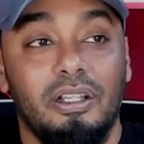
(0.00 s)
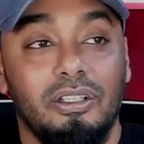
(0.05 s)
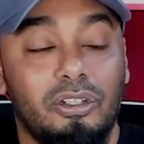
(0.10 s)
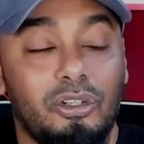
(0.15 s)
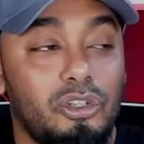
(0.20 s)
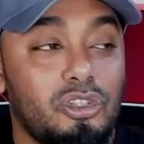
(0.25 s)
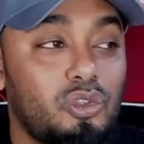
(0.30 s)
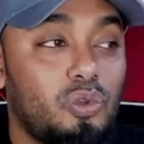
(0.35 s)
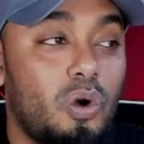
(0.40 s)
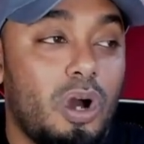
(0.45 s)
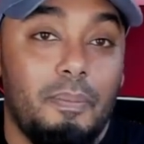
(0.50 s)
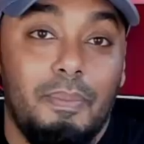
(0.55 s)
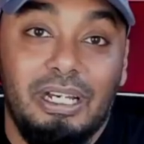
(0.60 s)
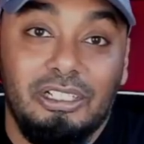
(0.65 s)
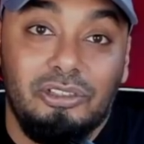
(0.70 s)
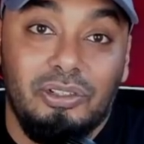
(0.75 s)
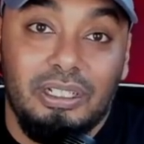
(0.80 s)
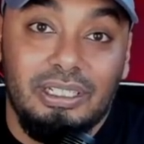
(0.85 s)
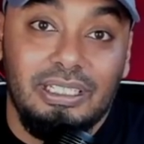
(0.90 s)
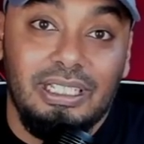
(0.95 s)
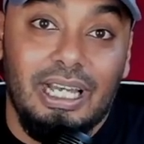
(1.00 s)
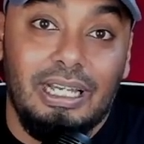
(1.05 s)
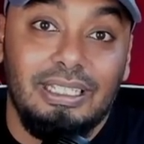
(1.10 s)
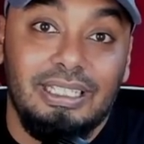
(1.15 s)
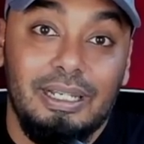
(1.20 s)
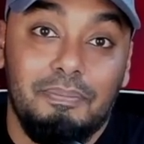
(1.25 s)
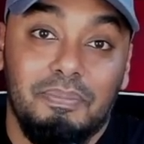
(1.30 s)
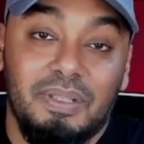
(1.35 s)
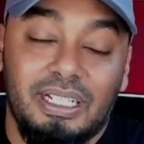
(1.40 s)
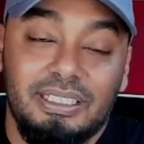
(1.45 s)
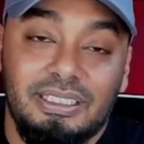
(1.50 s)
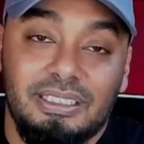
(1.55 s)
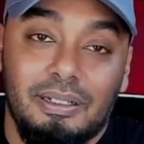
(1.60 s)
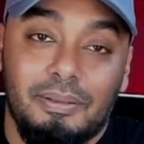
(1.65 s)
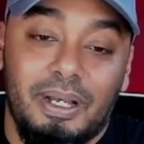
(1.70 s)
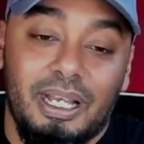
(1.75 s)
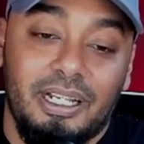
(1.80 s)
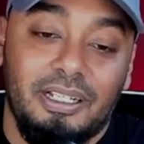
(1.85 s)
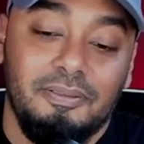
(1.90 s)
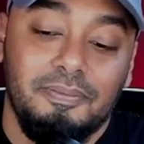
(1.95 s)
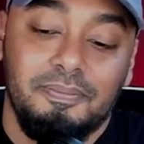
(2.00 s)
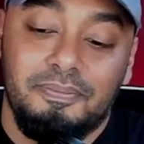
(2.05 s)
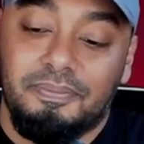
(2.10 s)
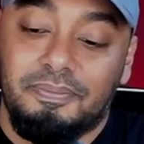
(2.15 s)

Terus gue ngebahas juga tentang timnas kemarin.